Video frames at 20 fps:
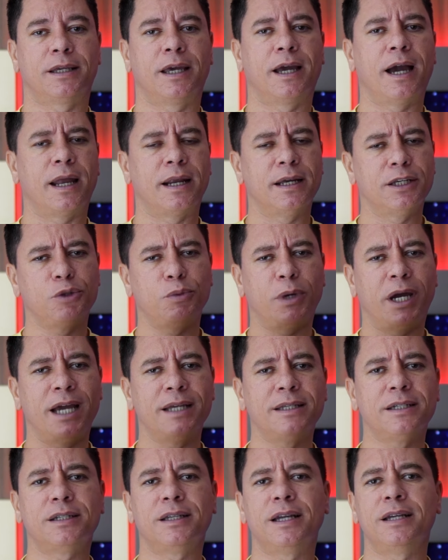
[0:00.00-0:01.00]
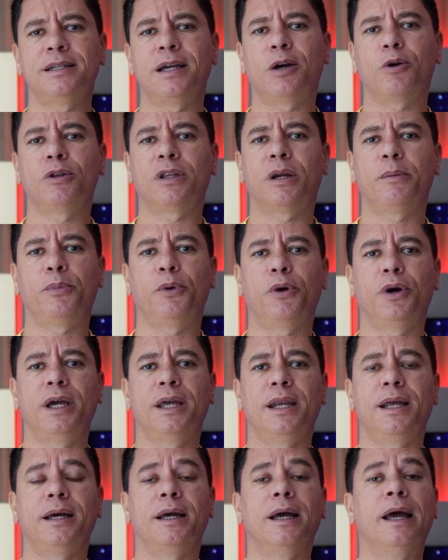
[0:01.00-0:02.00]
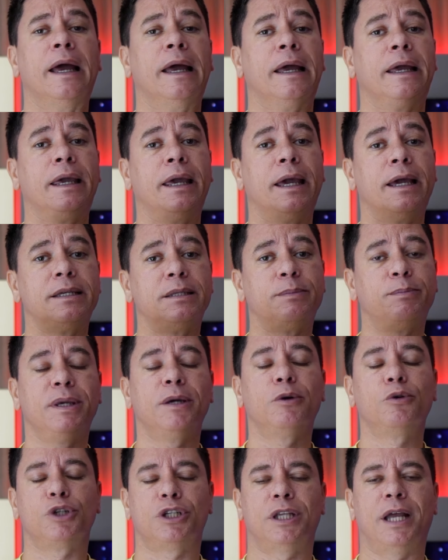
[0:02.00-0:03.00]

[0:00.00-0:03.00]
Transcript: que garante uma resistência contra poeira e respingos